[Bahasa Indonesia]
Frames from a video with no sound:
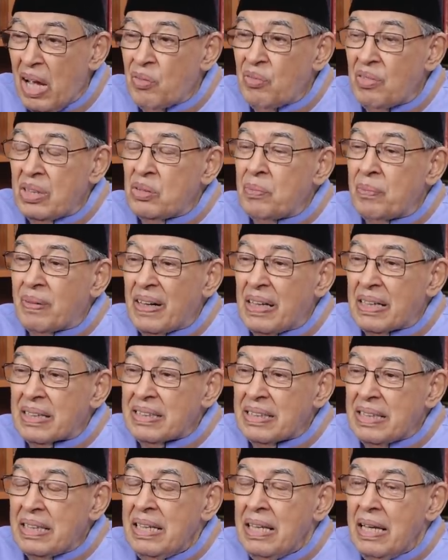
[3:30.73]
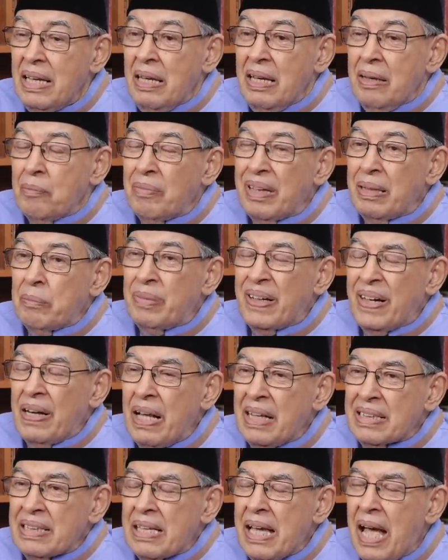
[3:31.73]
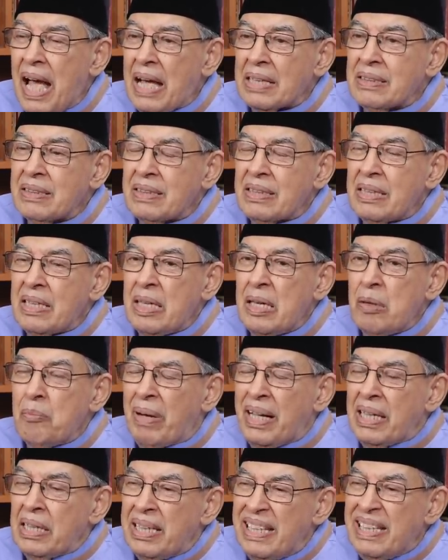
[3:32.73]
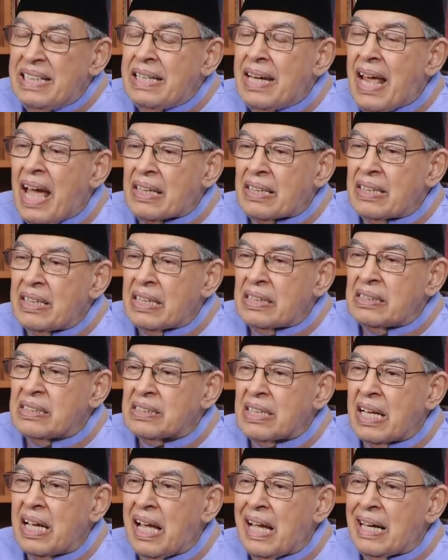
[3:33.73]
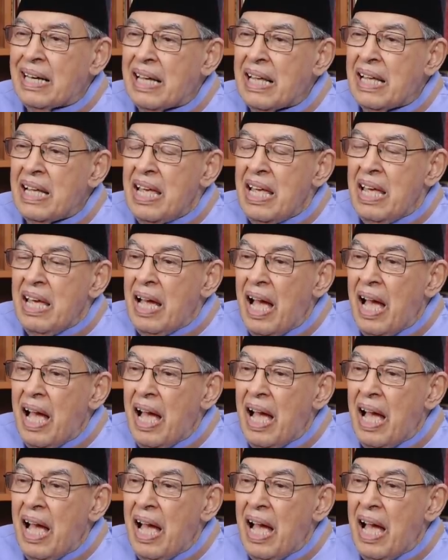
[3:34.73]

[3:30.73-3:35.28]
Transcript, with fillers: Takwa itu berarti Eh, berhati-hati menghindar dari segala